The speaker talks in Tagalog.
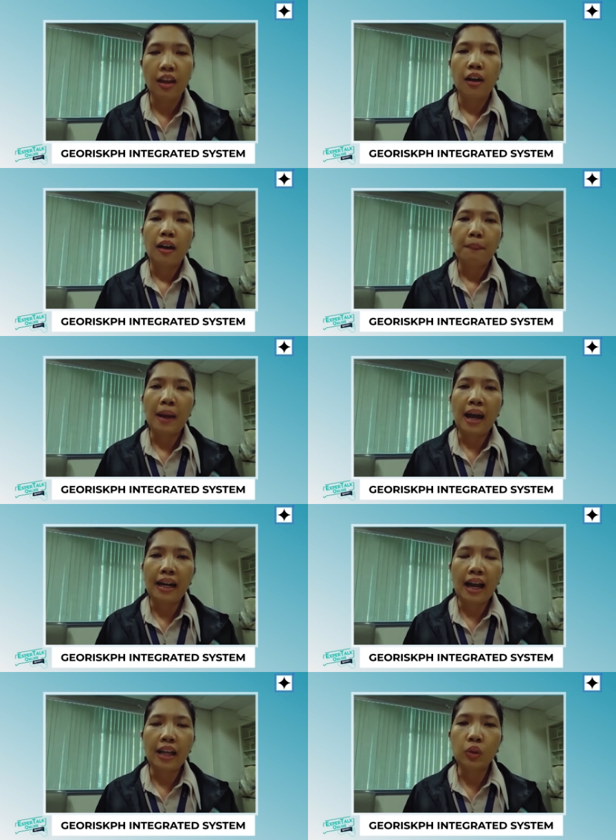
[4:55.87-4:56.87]

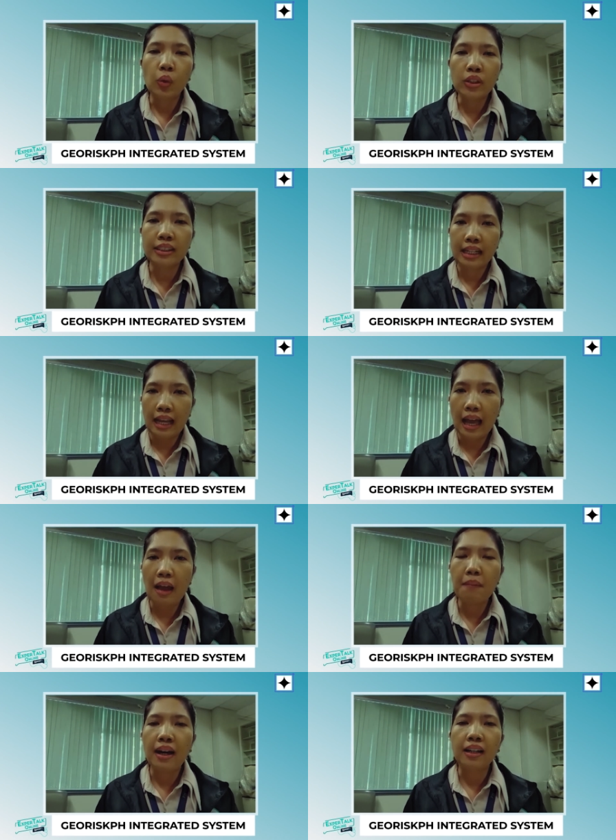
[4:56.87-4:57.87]
para doon sila
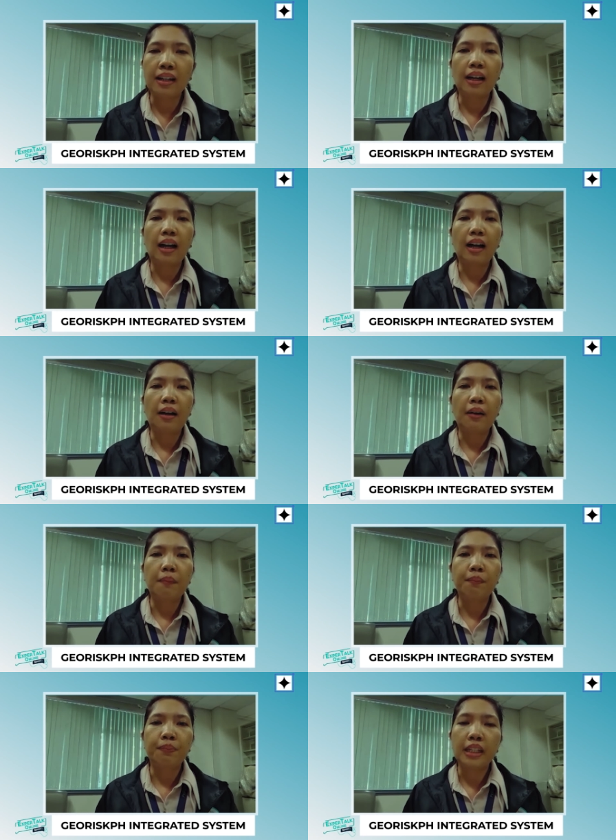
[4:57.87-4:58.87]
mag uh,
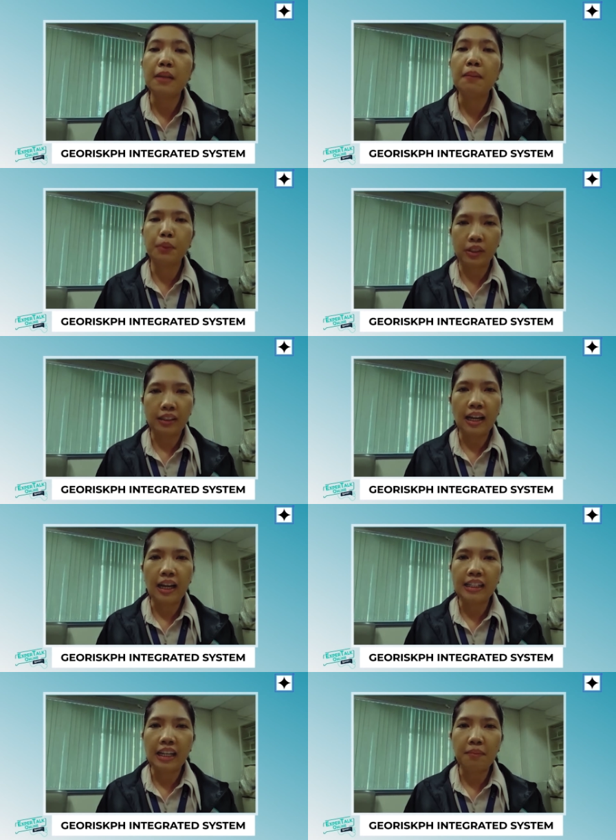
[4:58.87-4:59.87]
input ng
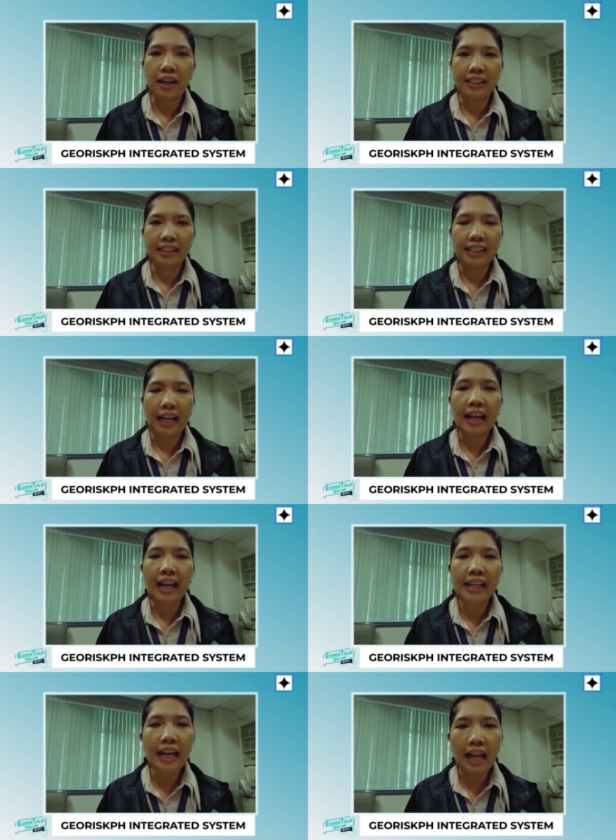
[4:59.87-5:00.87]
kanilang mga data.
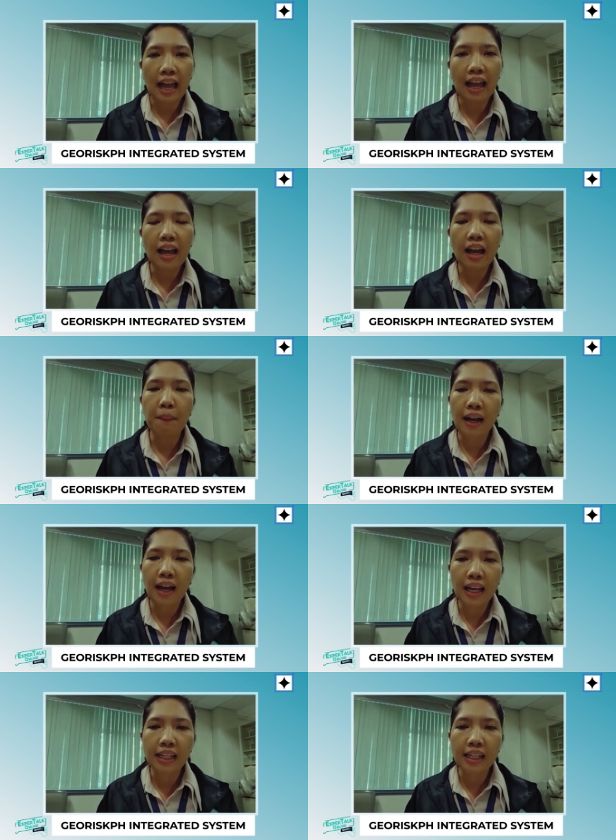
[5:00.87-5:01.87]
Kaya nga, ang
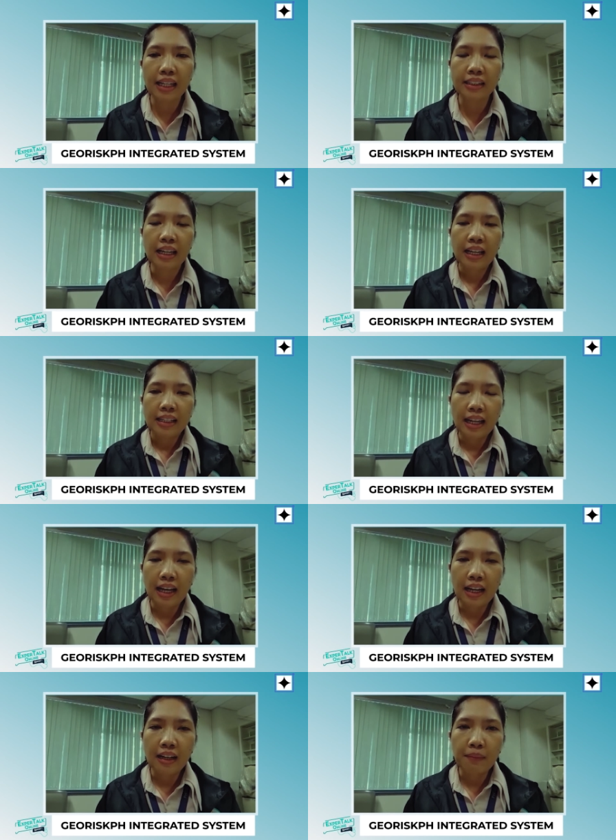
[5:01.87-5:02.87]
pangalan ng
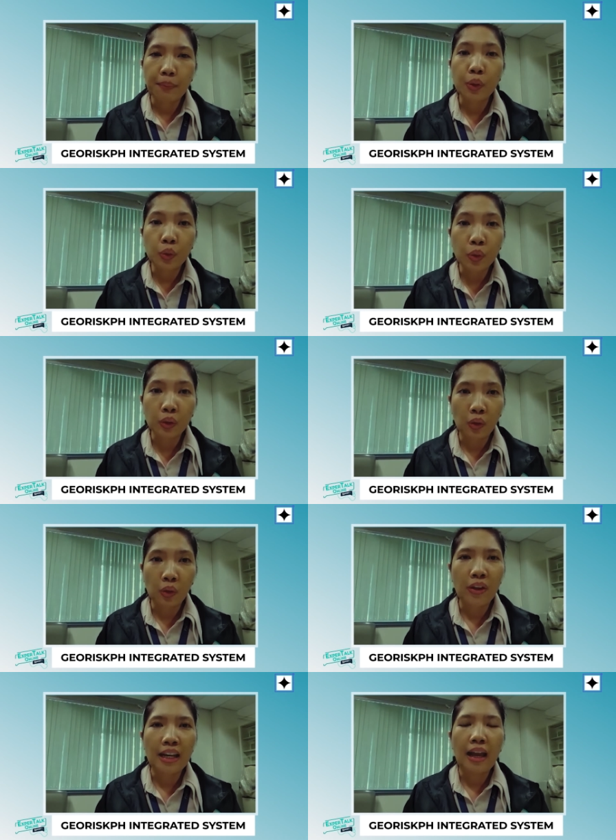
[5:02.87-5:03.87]
produkto na